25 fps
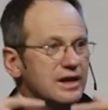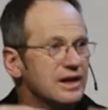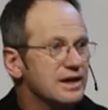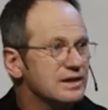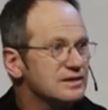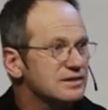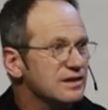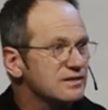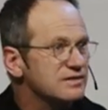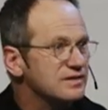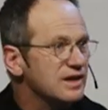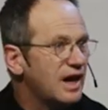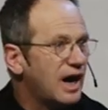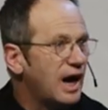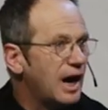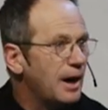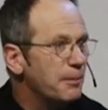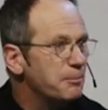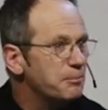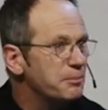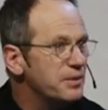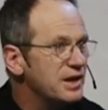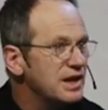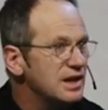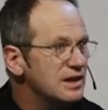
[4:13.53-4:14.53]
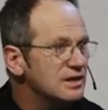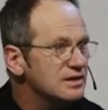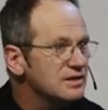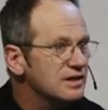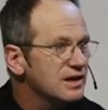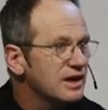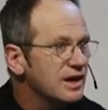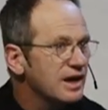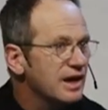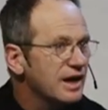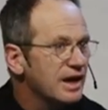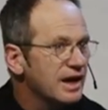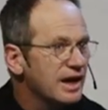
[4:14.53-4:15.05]
Das Abbild
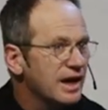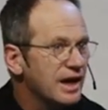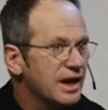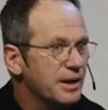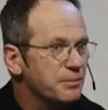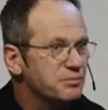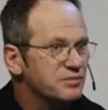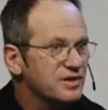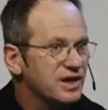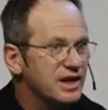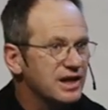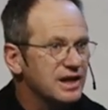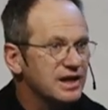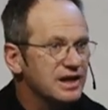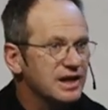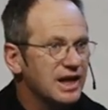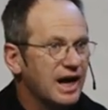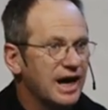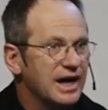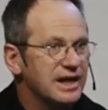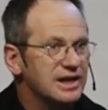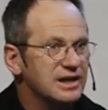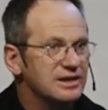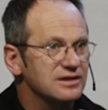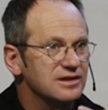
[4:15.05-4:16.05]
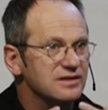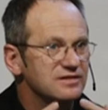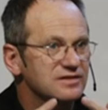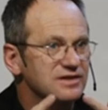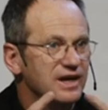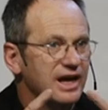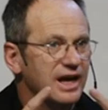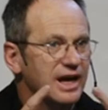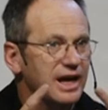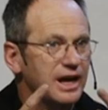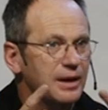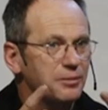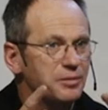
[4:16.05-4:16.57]
hebt er hinein in das
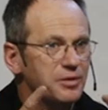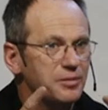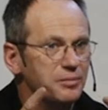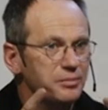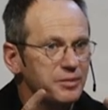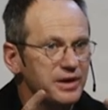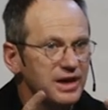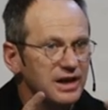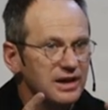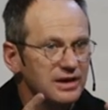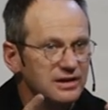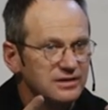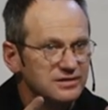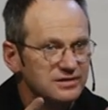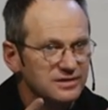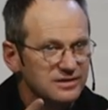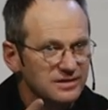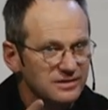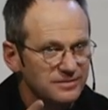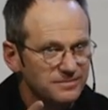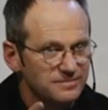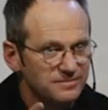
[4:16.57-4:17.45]
Ebenbild.